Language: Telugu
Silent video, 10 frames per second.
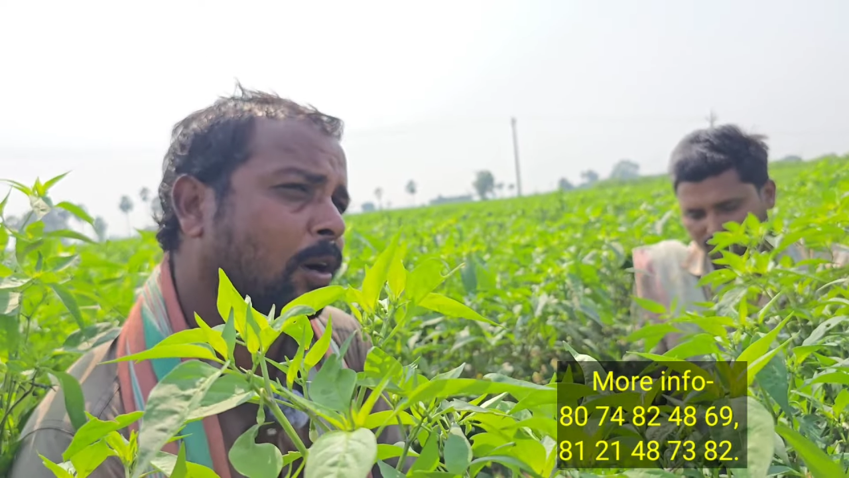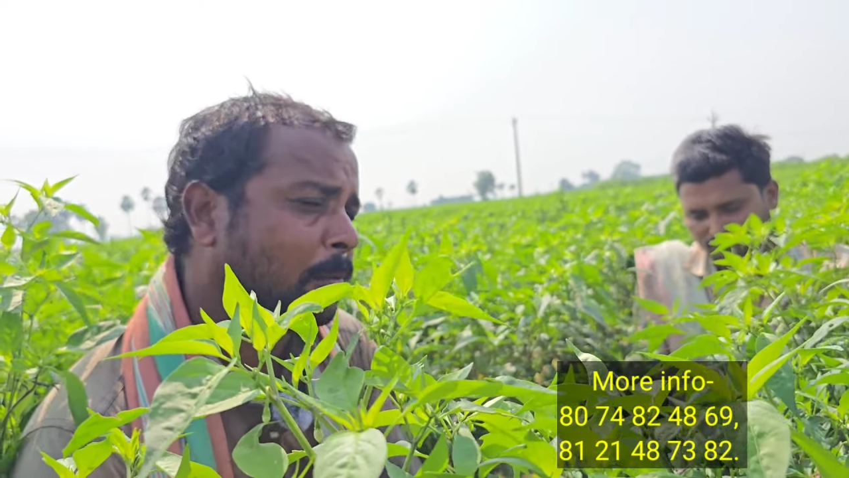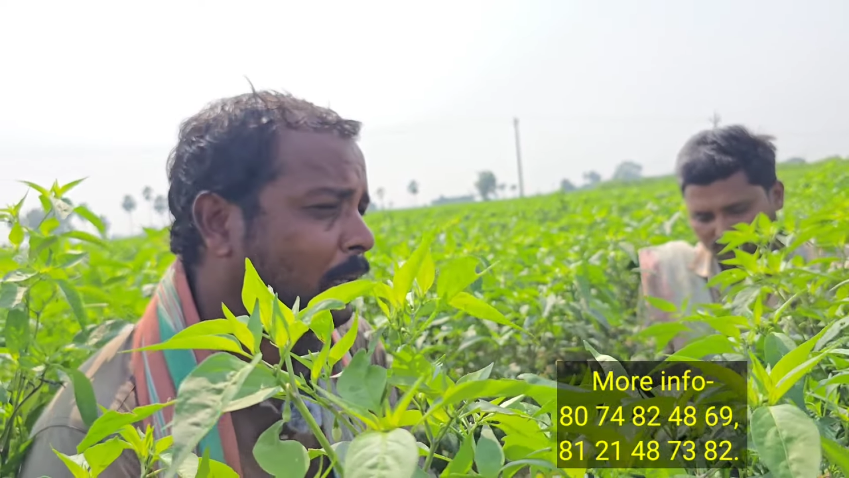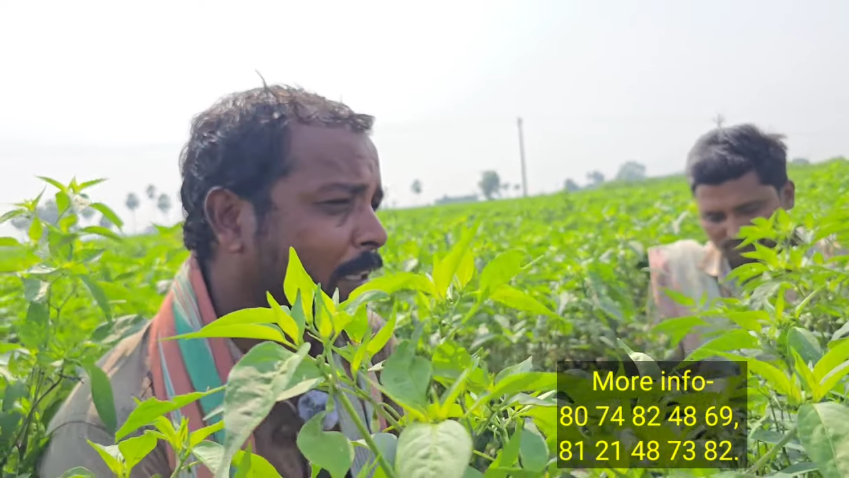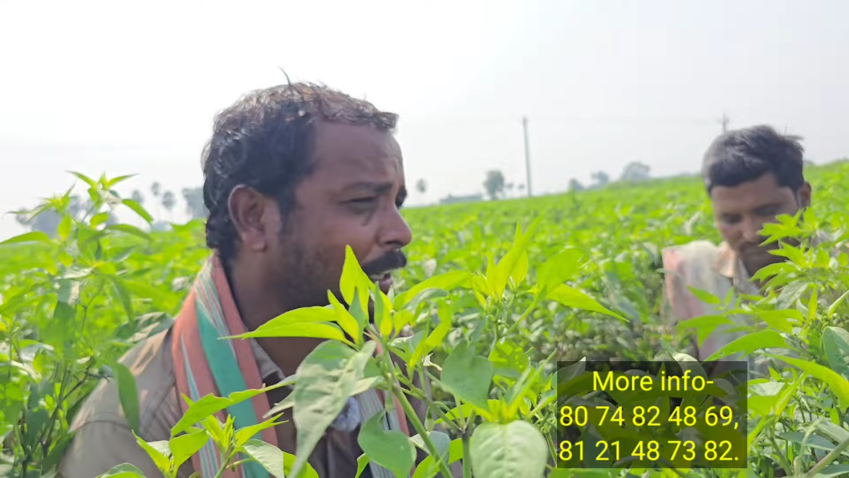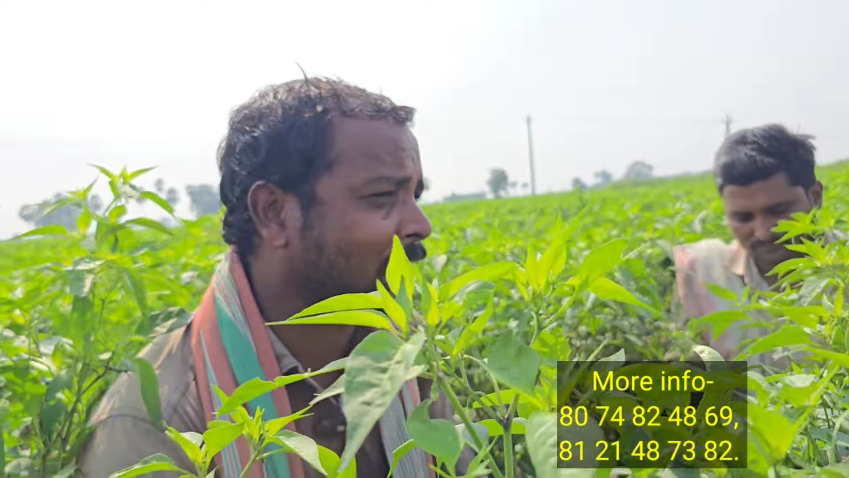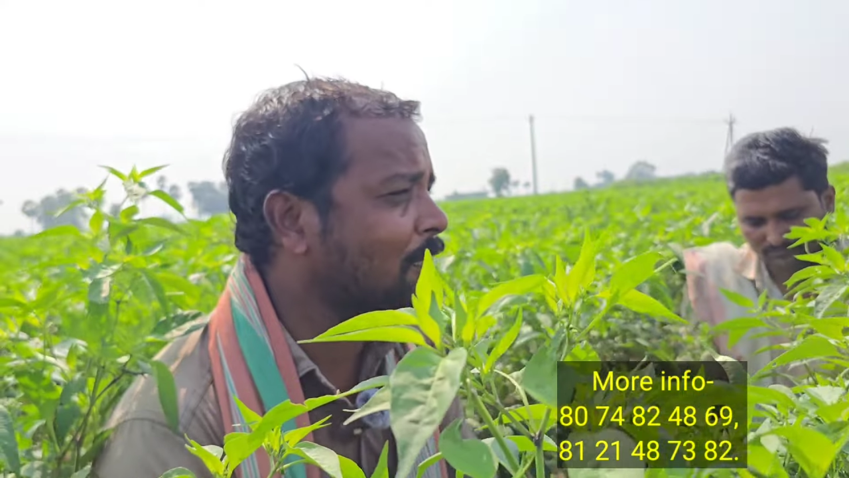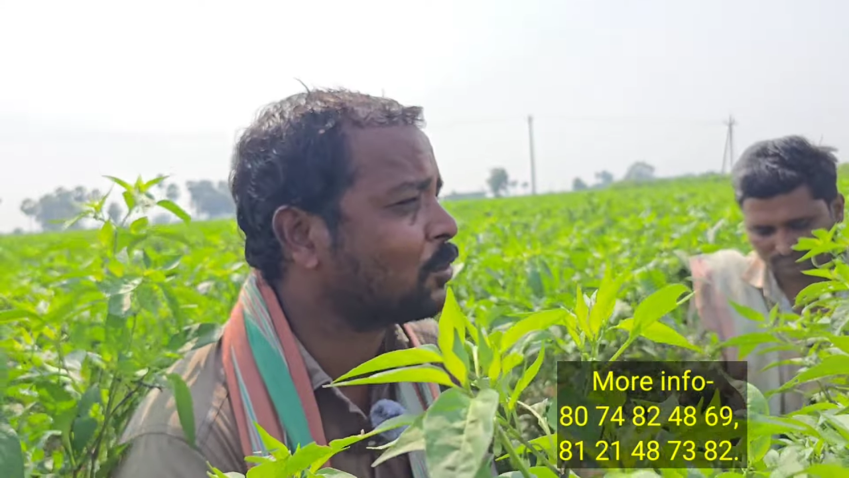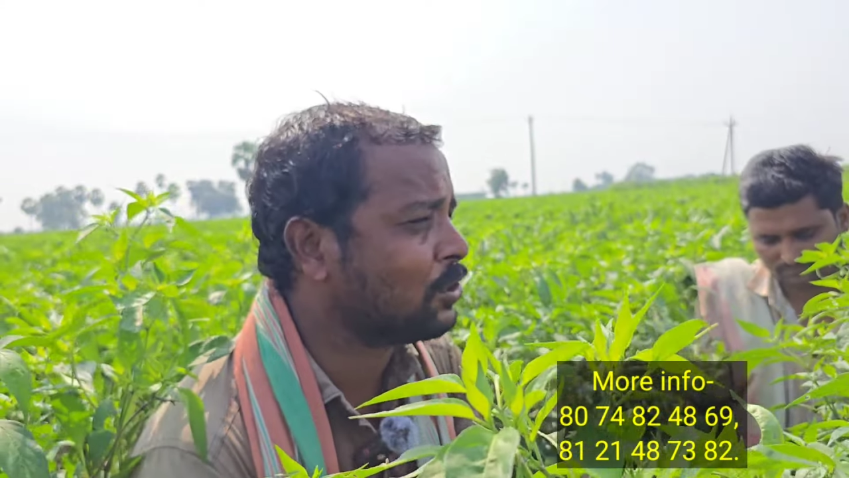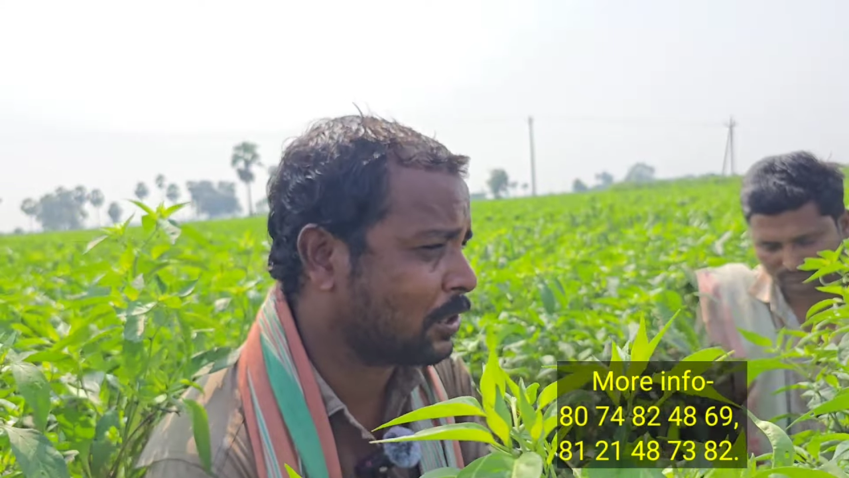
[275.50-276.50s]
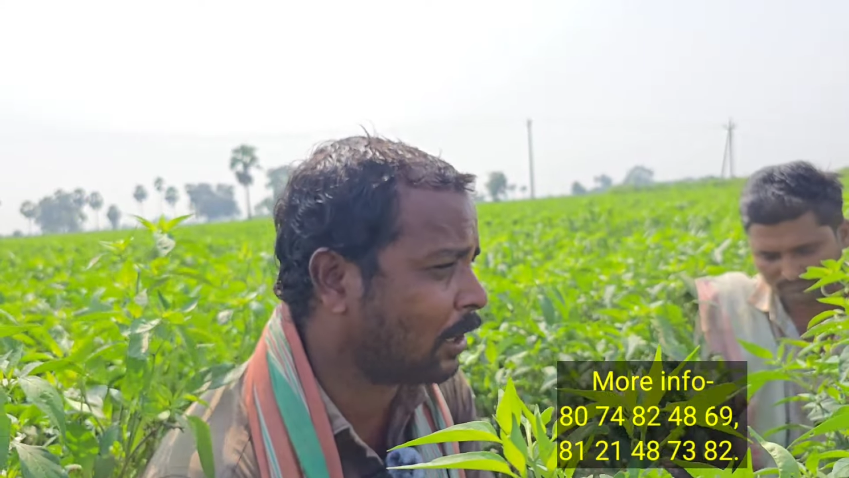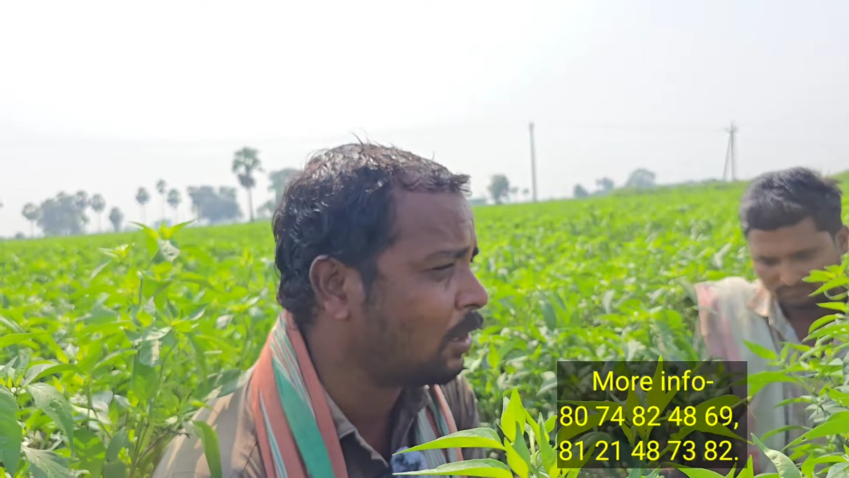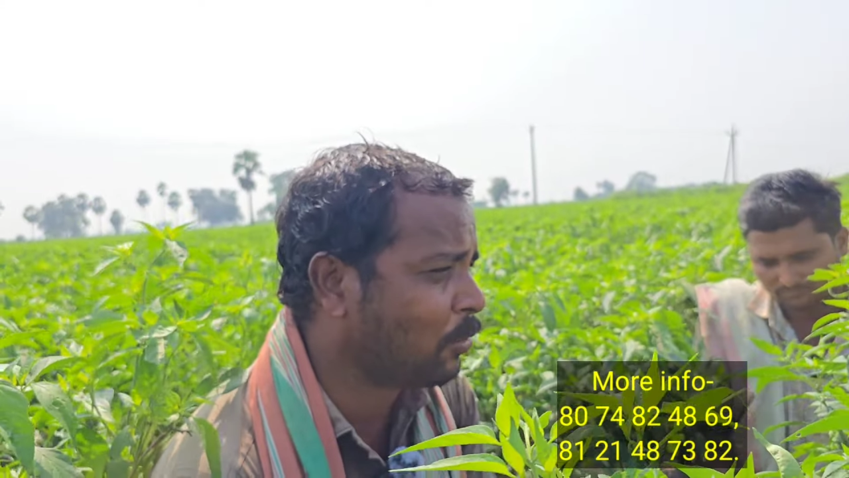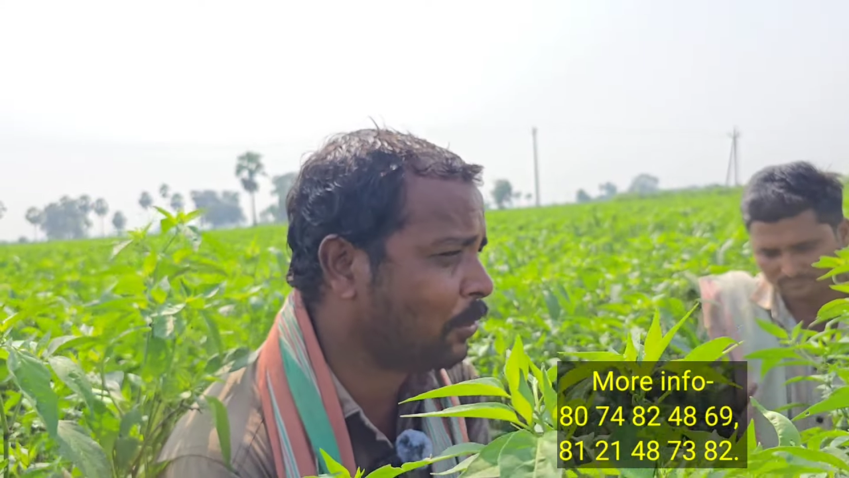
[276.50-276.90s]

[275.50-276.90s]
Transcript: వడవాడ దగ్గర తీసుకొచ్చి చల్తా